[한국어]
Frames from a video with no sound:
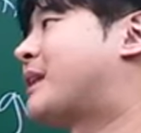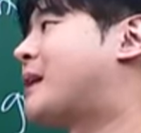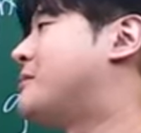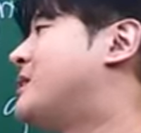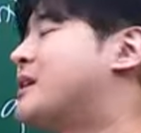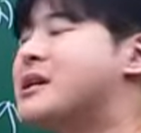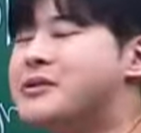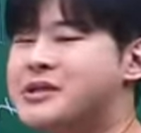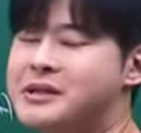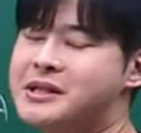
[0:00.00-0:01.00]
나
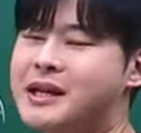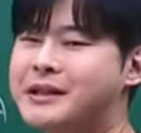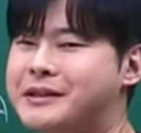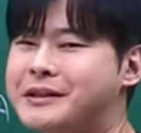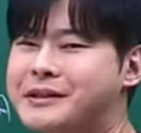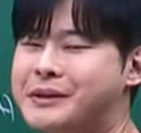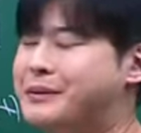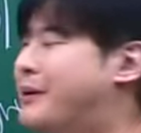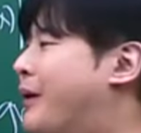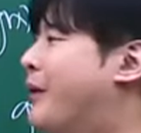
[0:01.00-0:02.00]
미치겠어 진짜. 그죠?
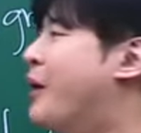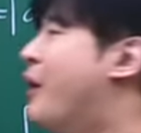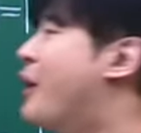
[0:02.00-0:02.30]
어.